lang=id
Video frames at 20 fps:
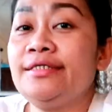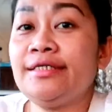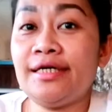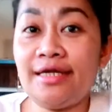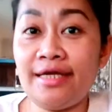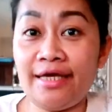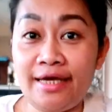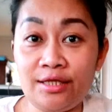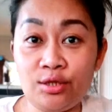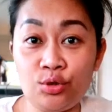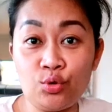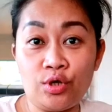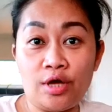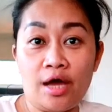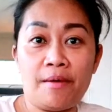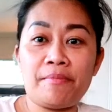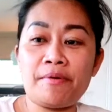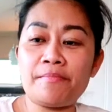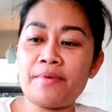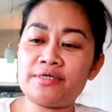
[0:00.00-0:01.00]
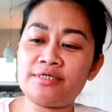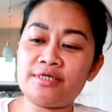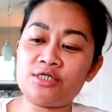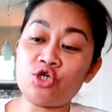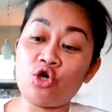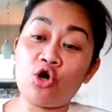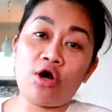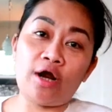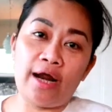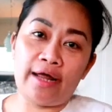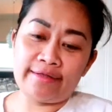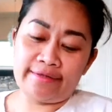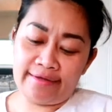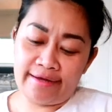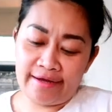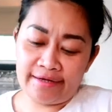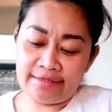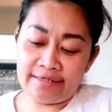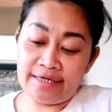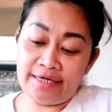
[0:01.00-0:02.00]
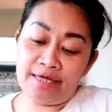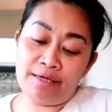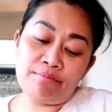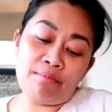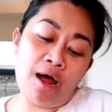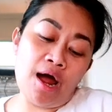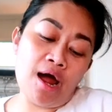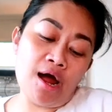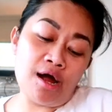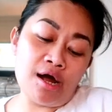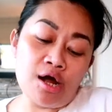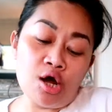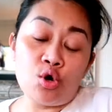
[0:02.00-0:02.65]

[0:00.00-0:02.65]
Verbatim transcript: jadi itu ya pemirsa coklatnya jadi mbak